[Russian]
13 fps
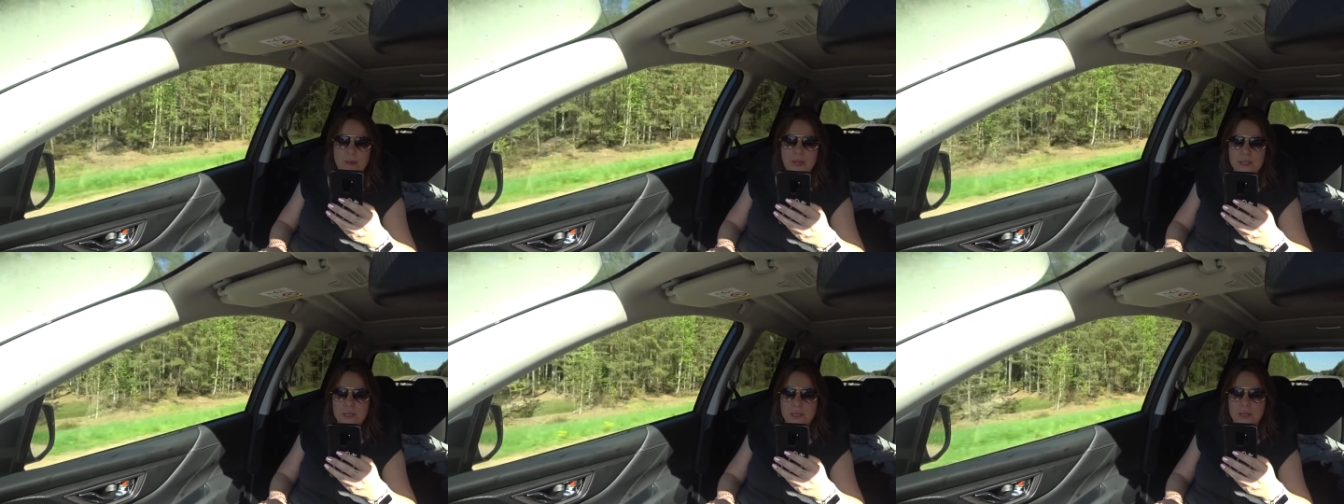
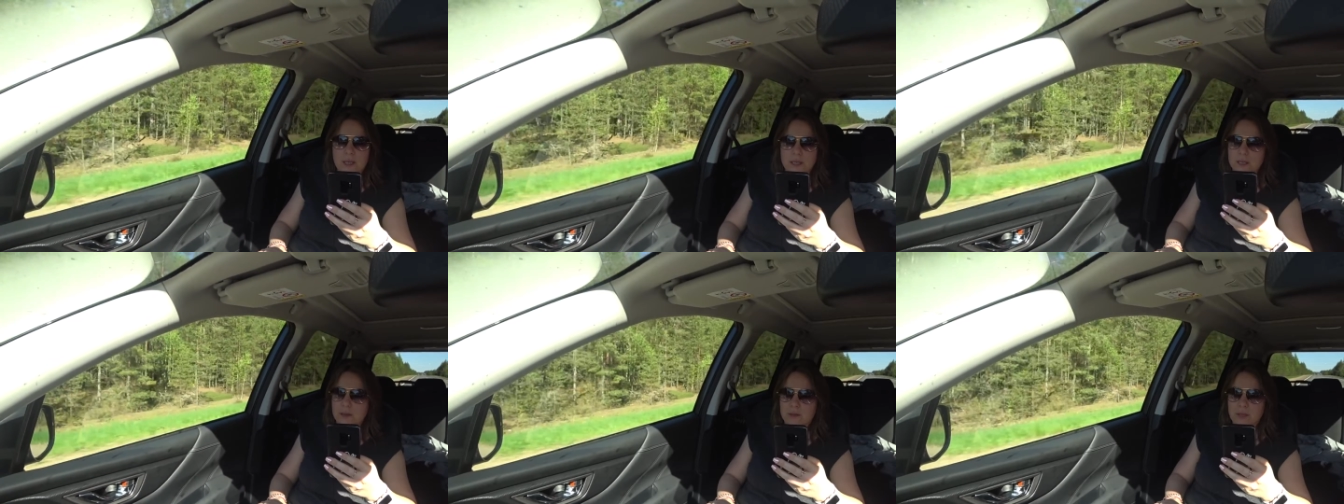Показаний
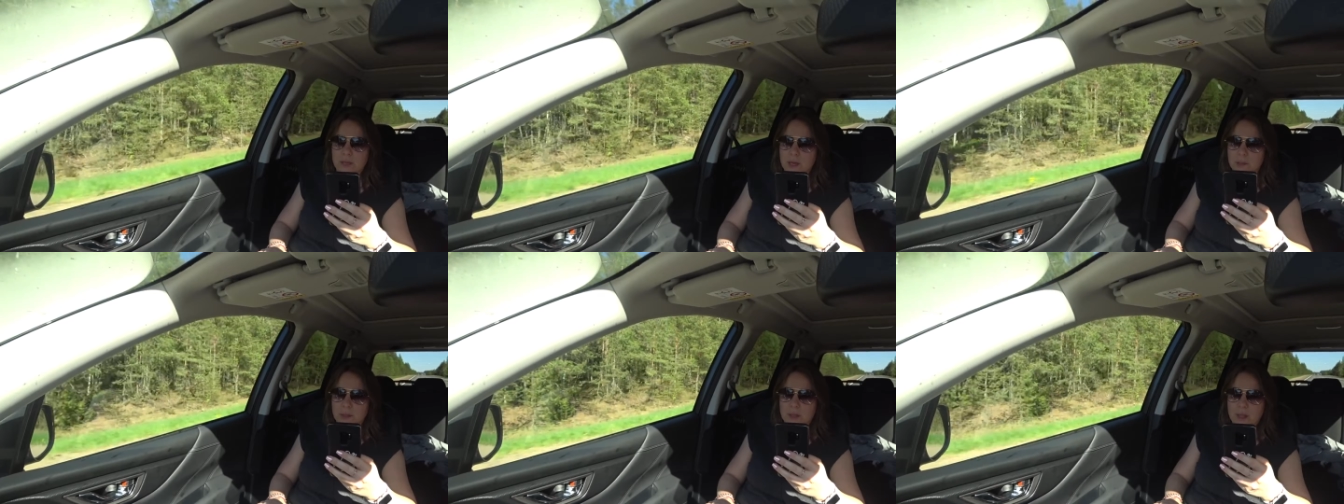Кесарева
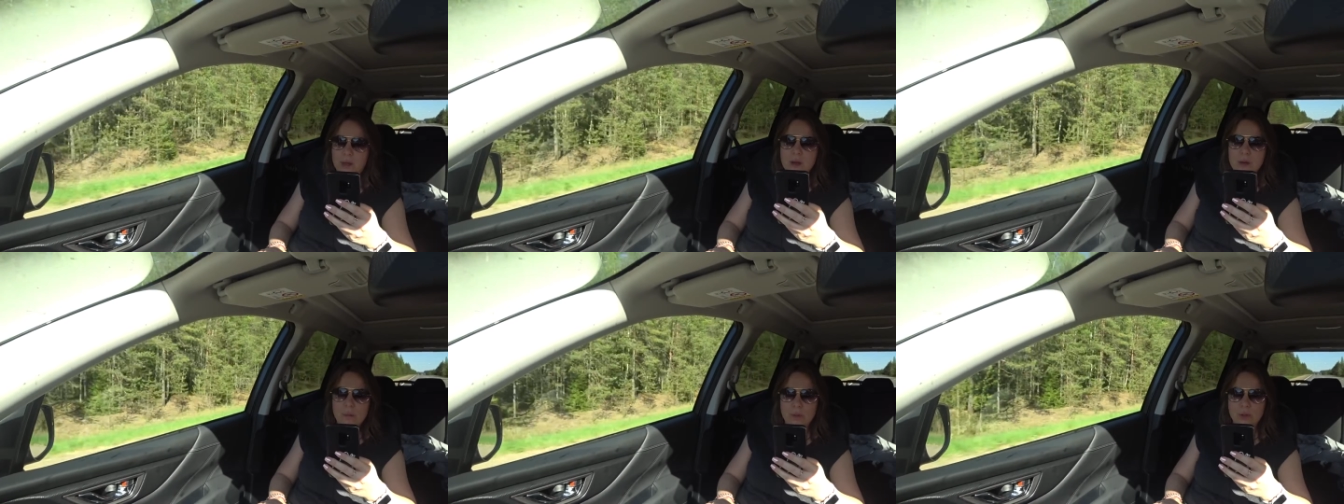не было,
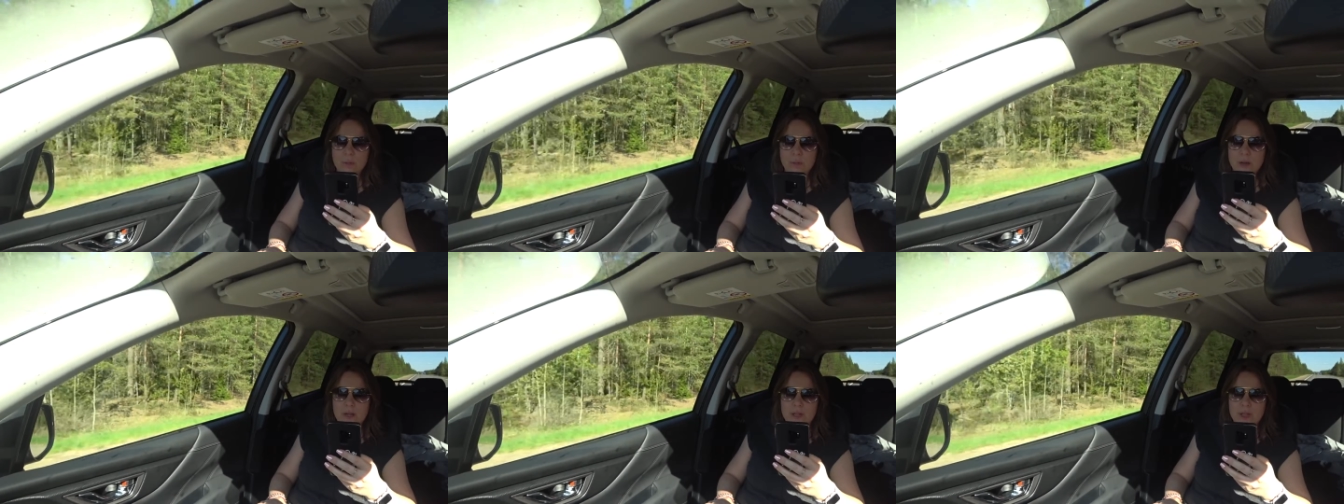плод
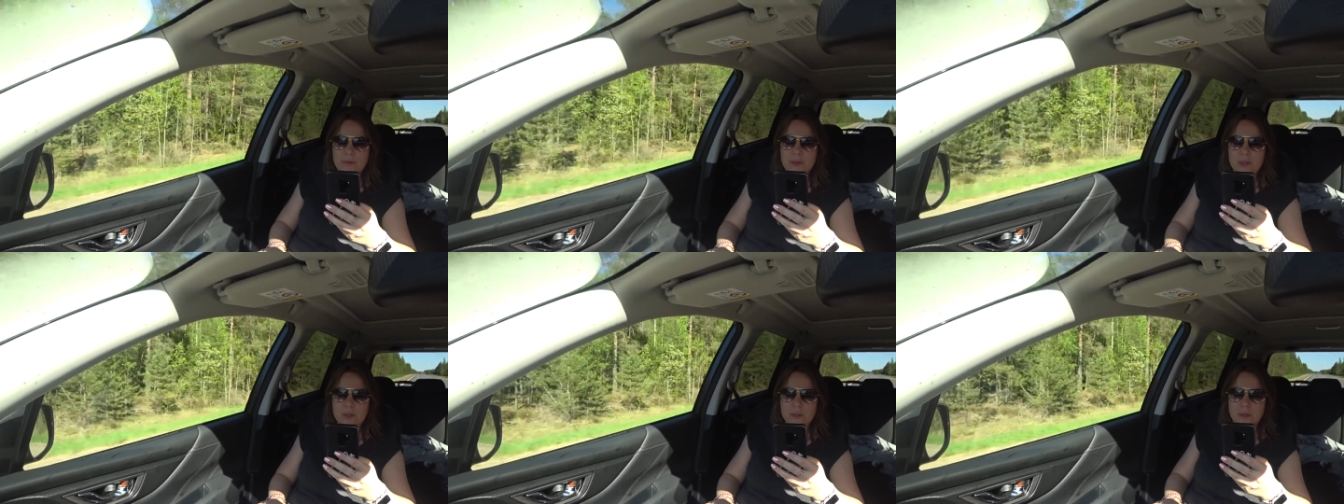мало
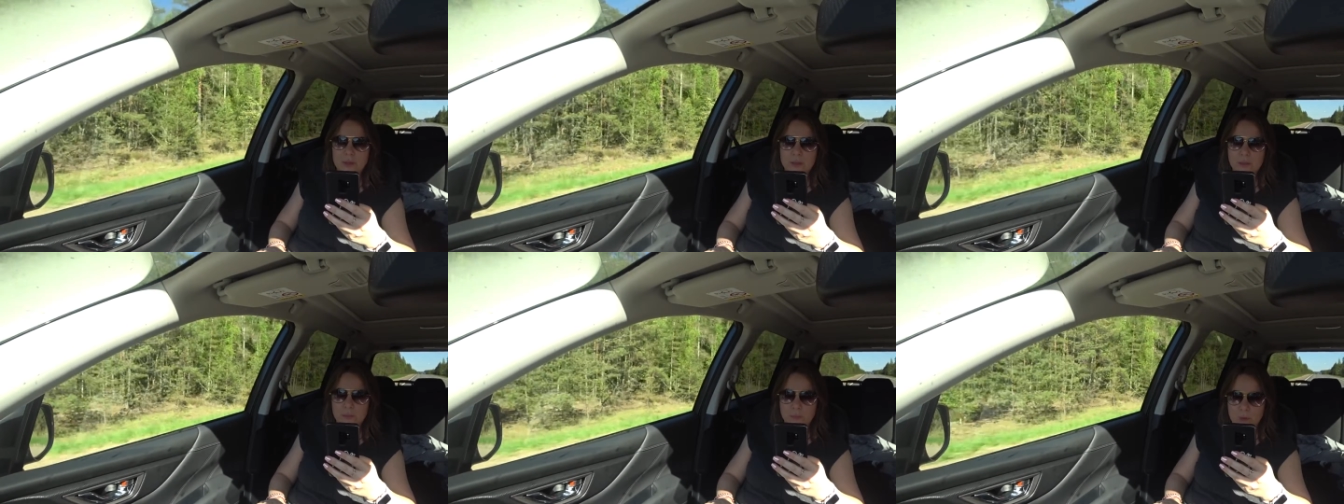шевелился
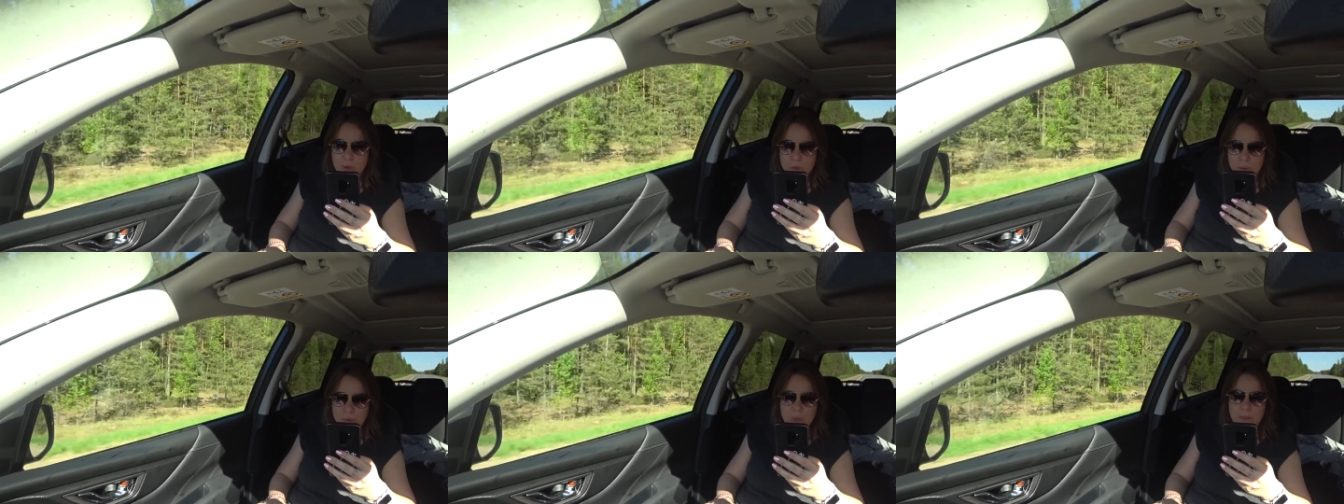перед
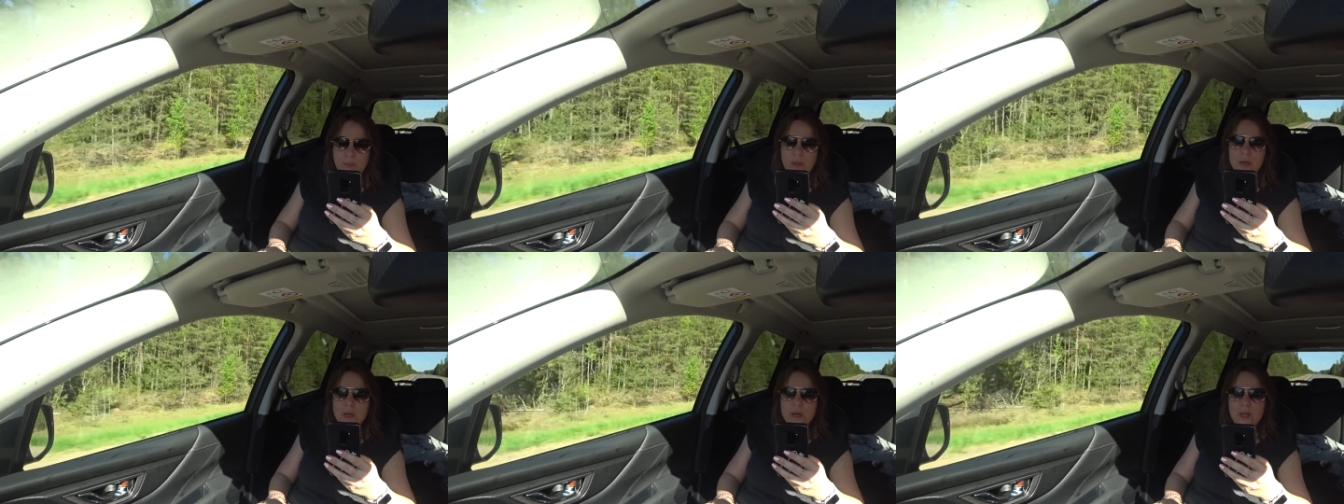
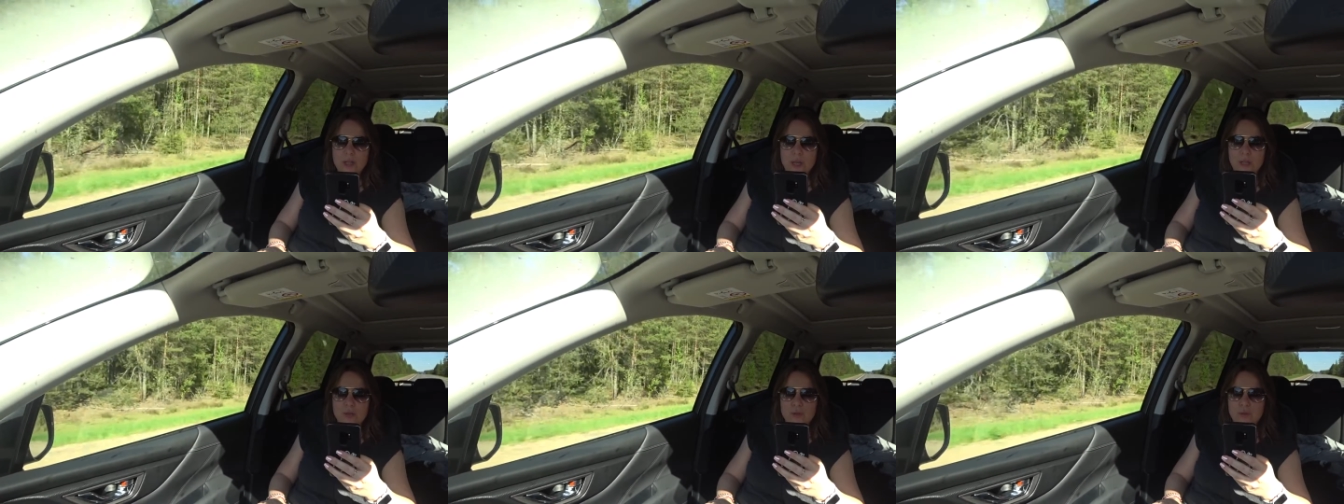родами,
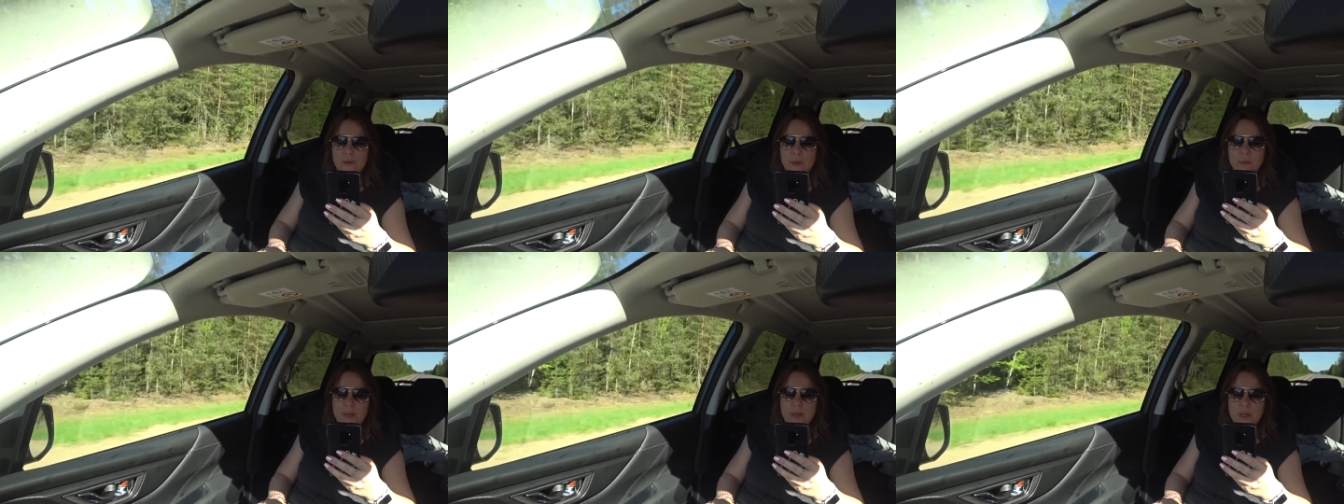ждать уже
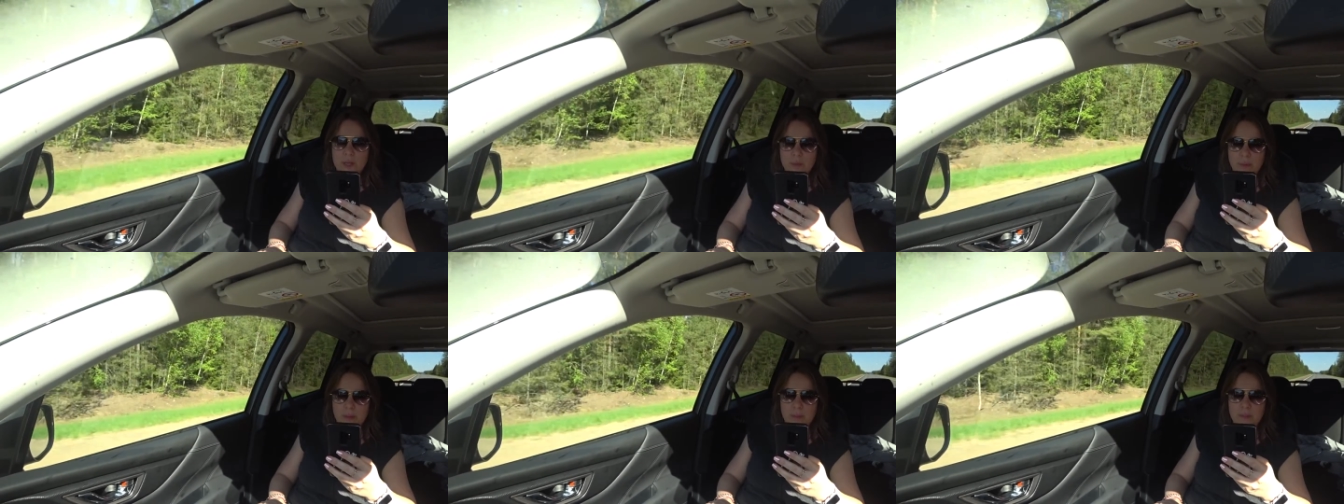времени не
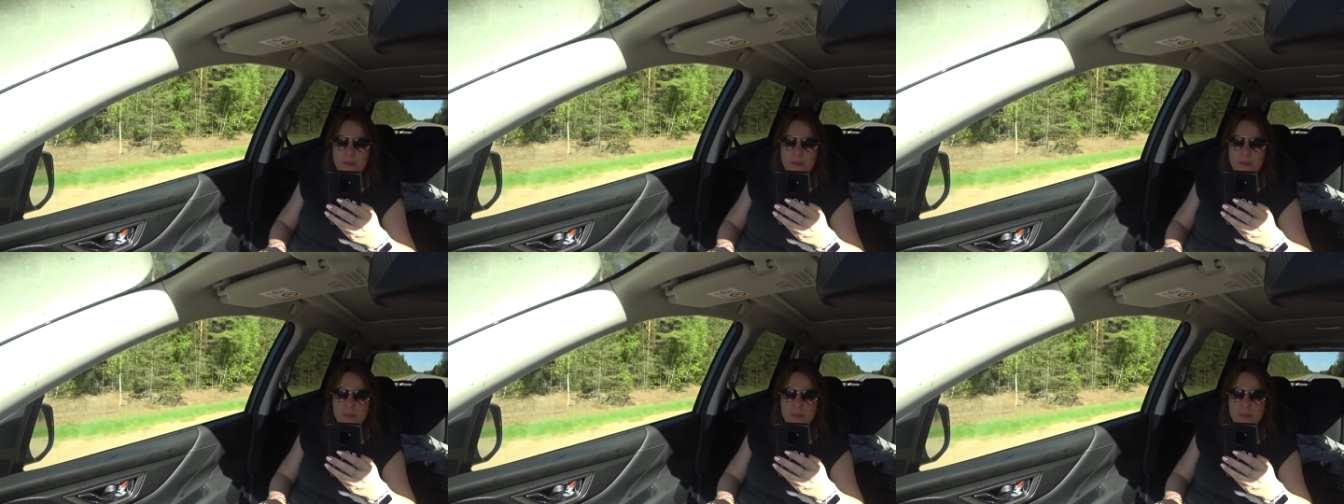было.